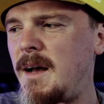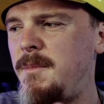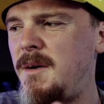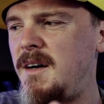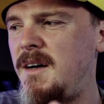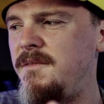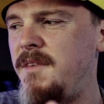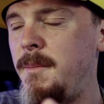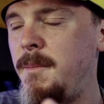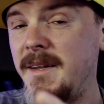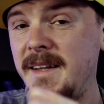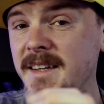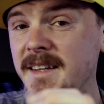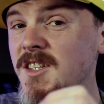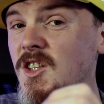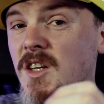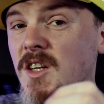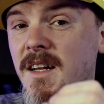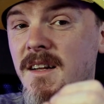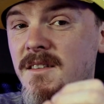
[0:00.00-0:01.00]
Aber wenn man dann
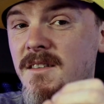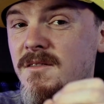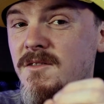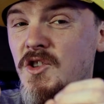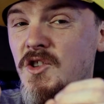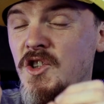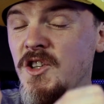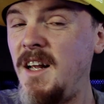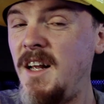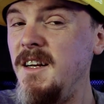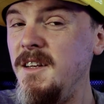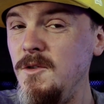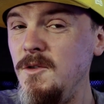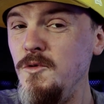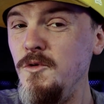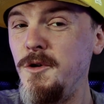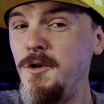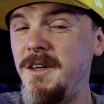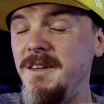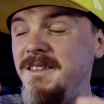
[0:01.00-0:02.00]
nicht schnell
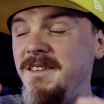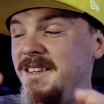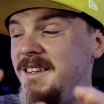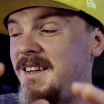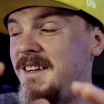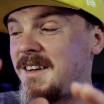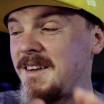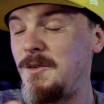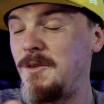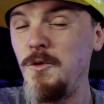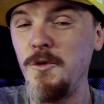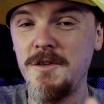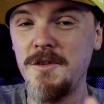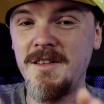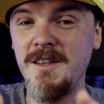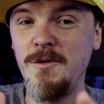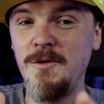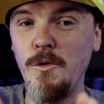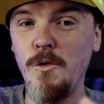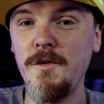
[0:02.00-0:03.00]
genug den
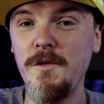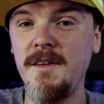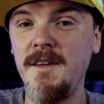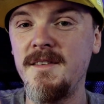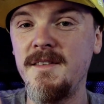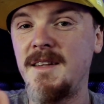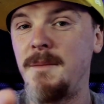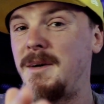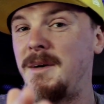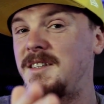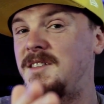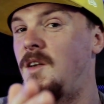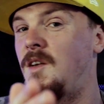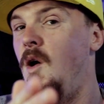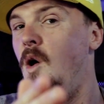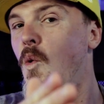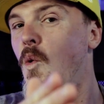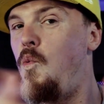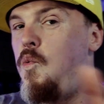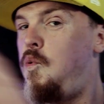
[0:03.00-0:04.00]
Analogstick loslässt, dann macht's
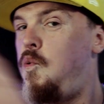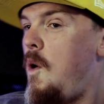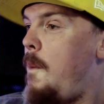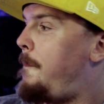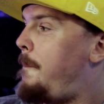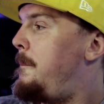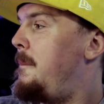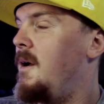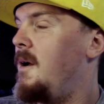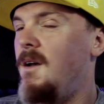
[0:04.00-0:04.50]
wupp